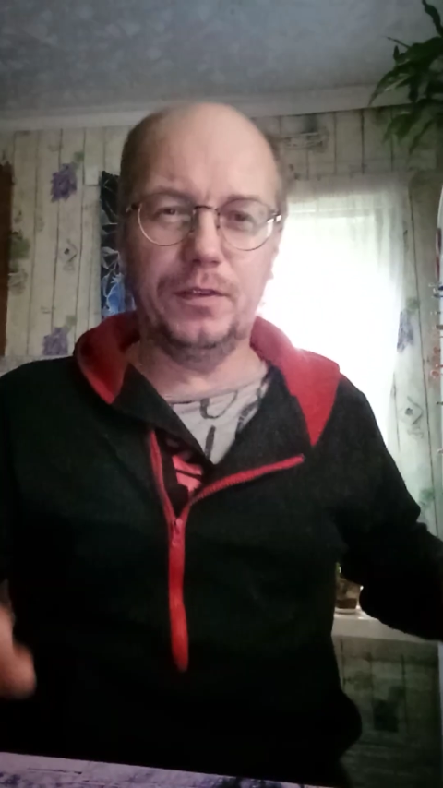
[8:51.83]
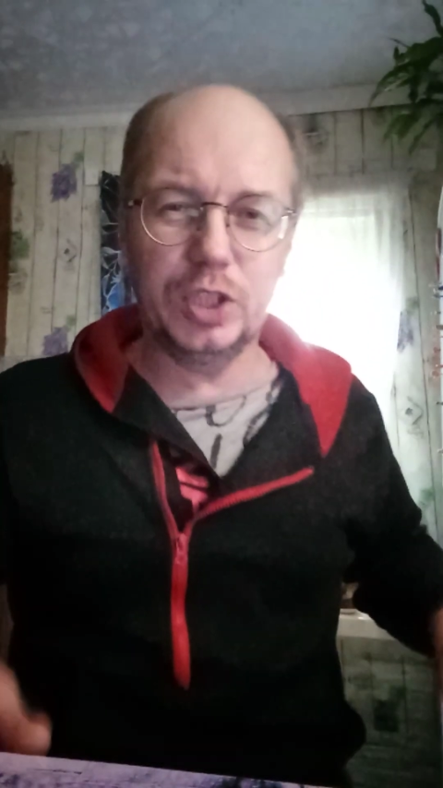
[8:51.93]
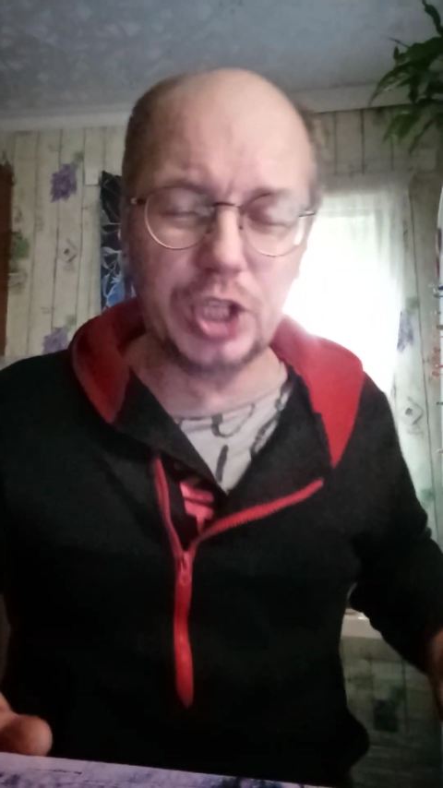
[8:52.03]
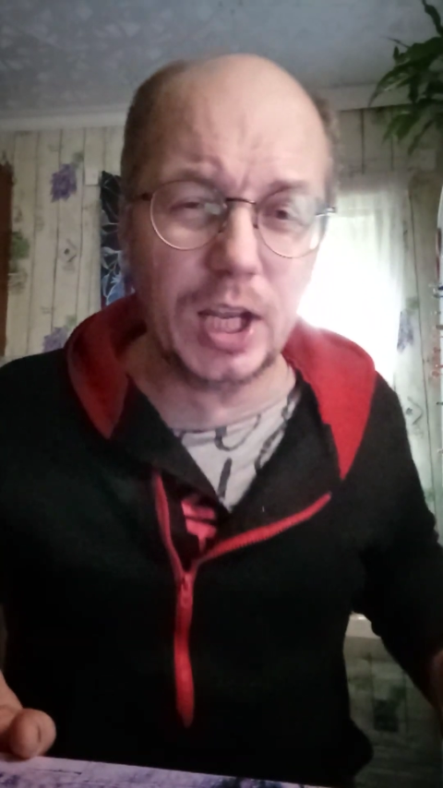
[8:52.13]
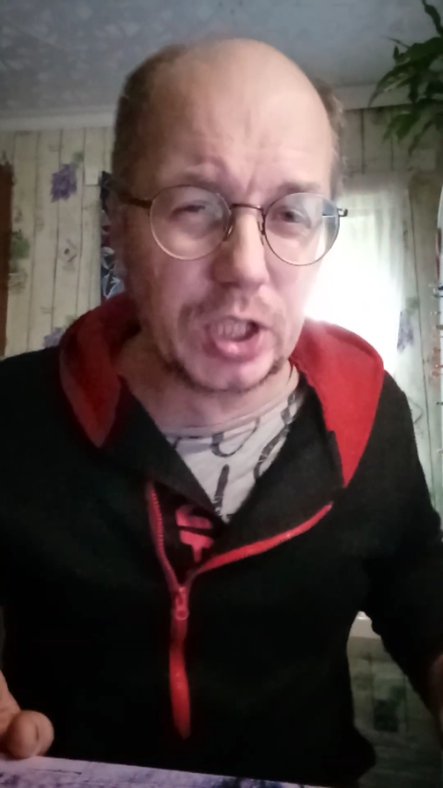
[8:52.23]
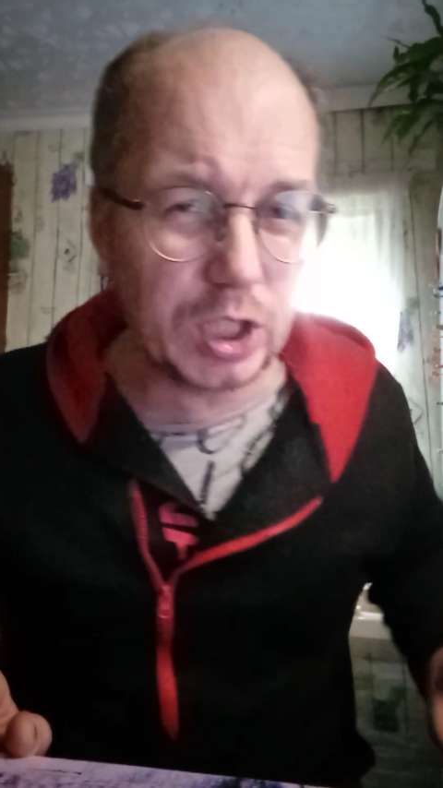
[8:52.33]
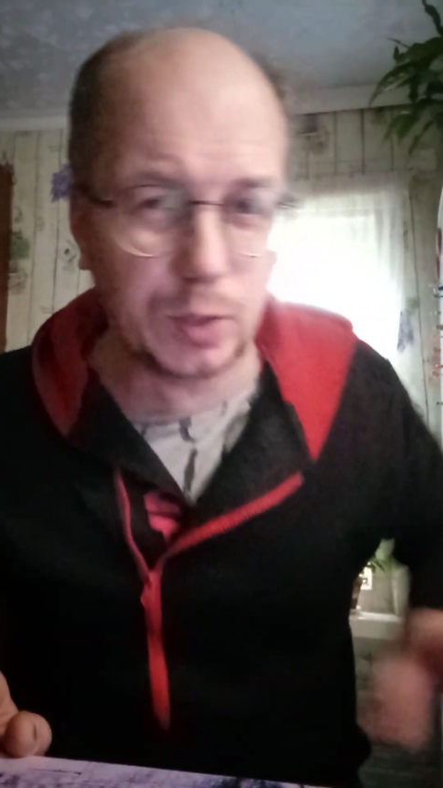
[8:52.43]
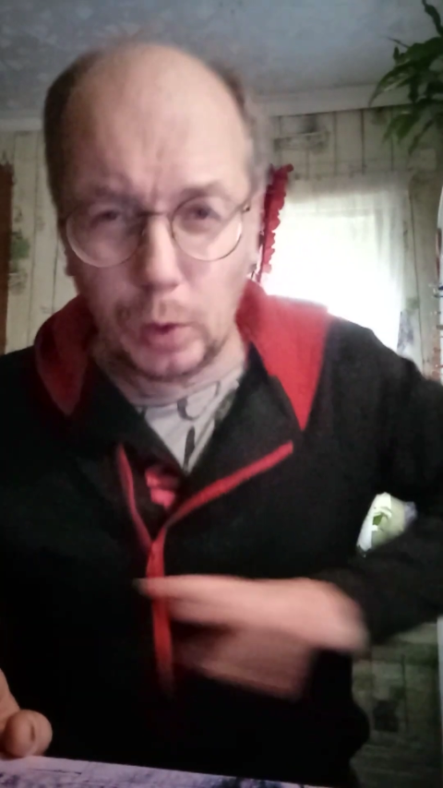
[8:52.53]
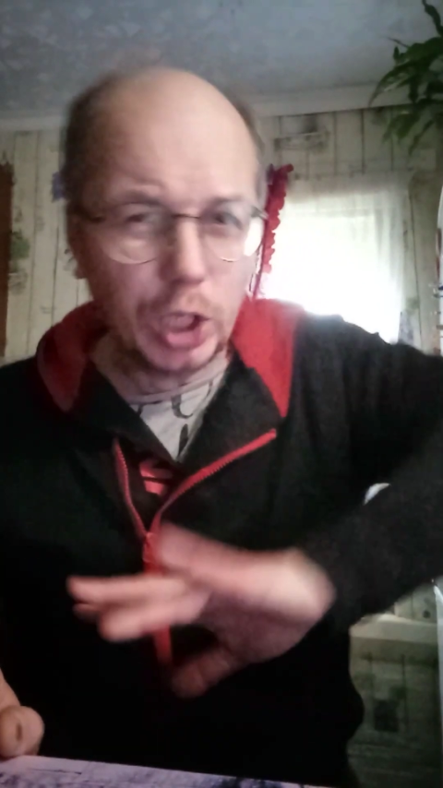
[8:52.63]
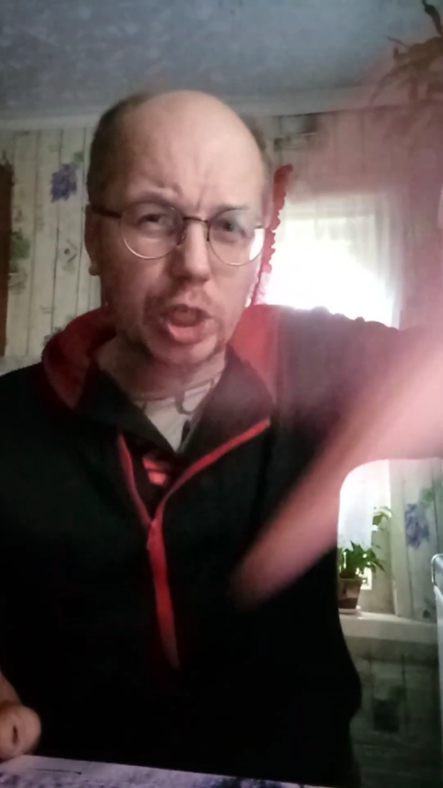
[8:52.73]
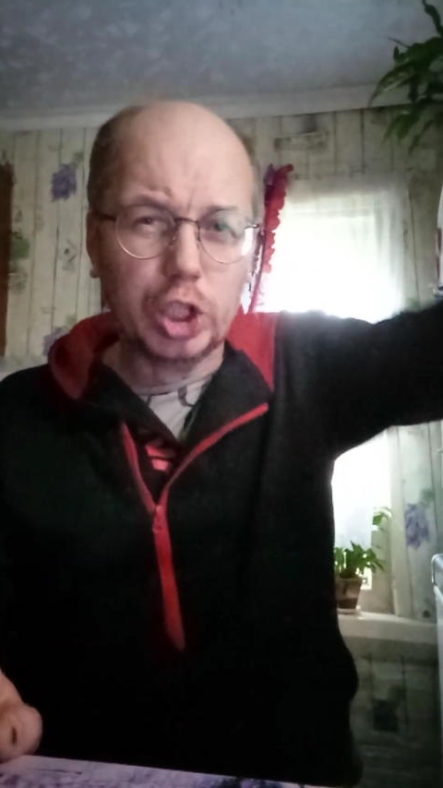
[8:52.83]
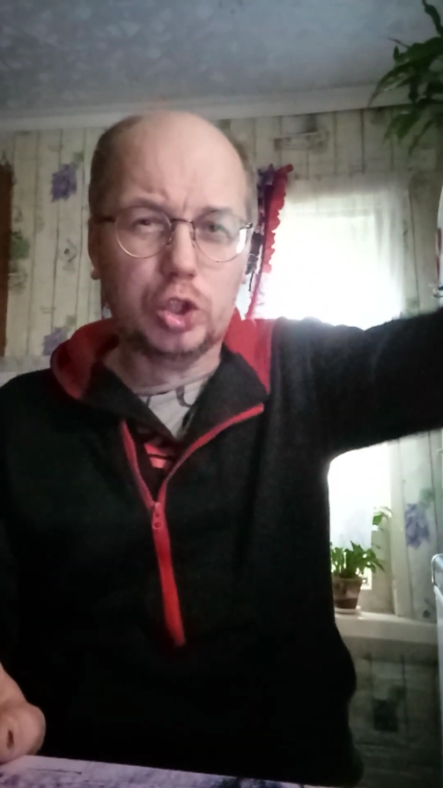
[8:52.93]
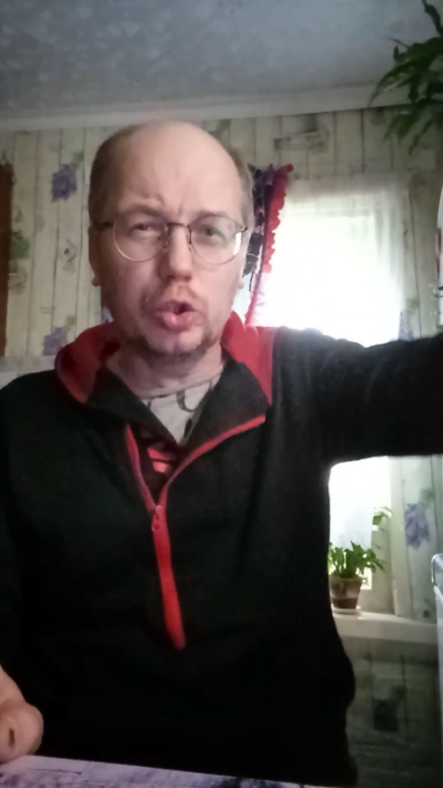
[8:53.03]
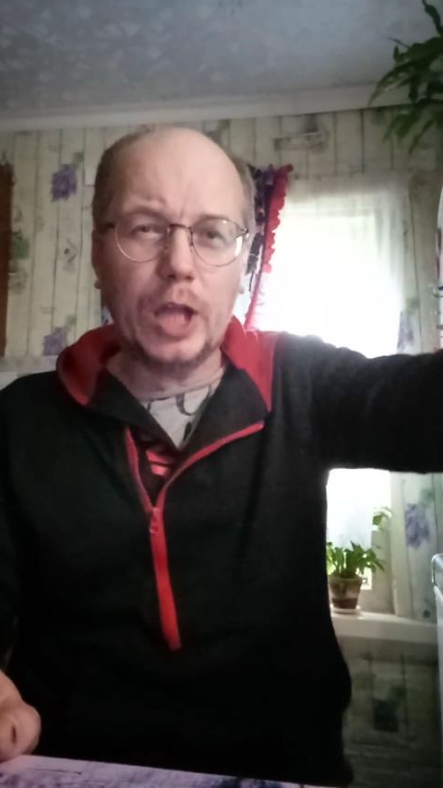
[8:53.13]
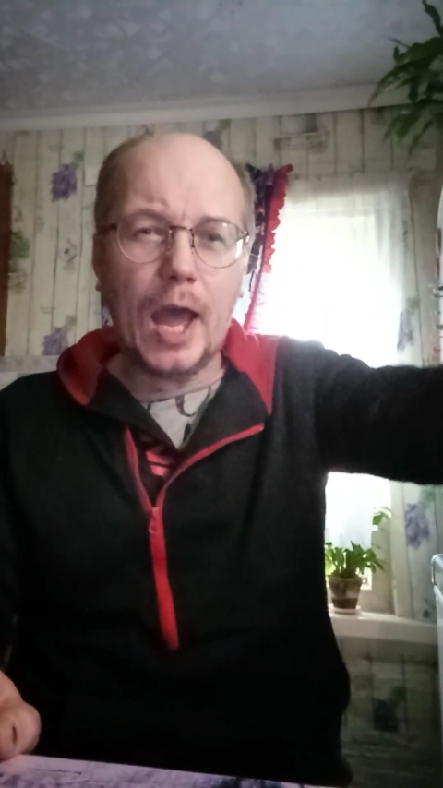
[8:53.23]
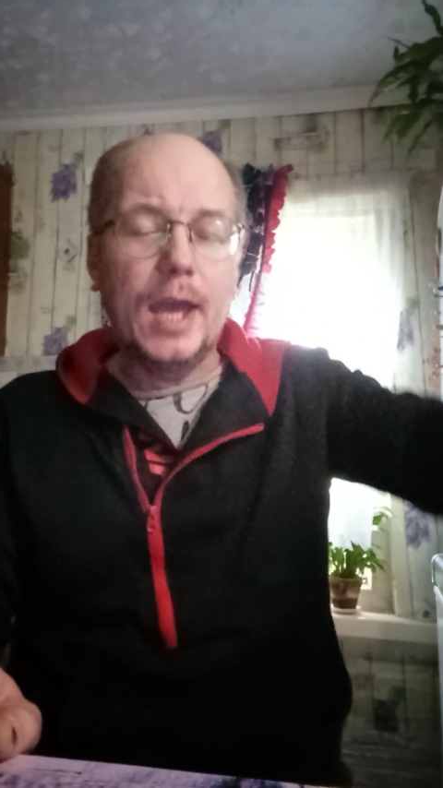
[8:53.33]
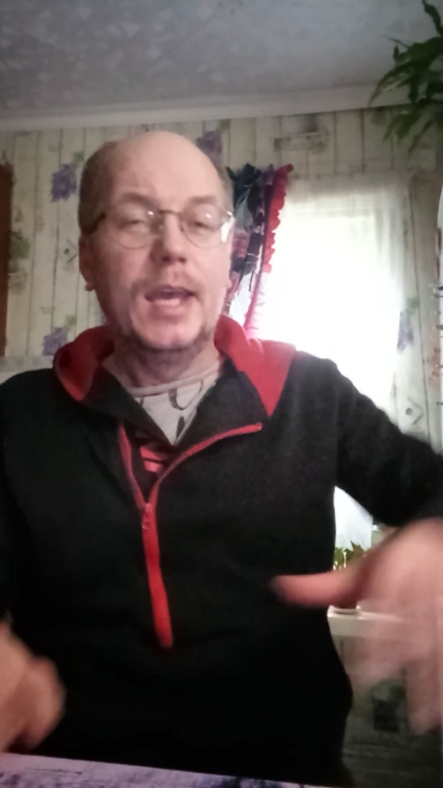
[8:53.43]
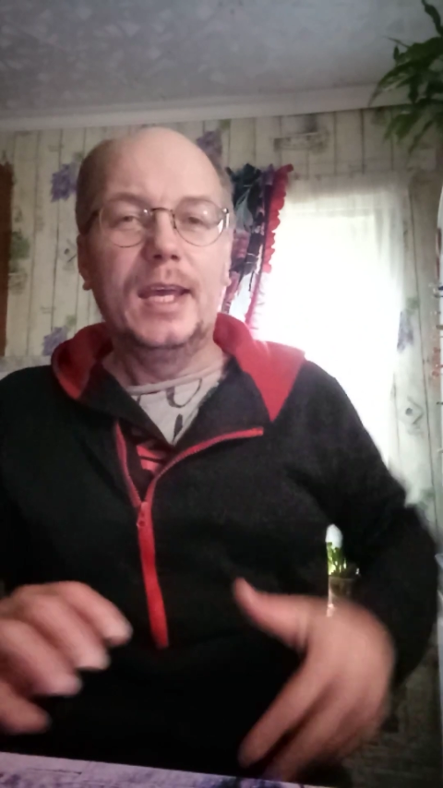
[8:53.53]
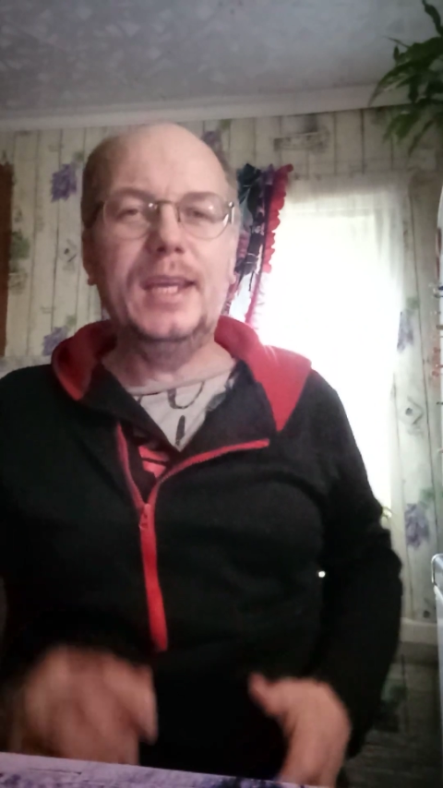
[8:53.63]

вещей, ты смотришь туда,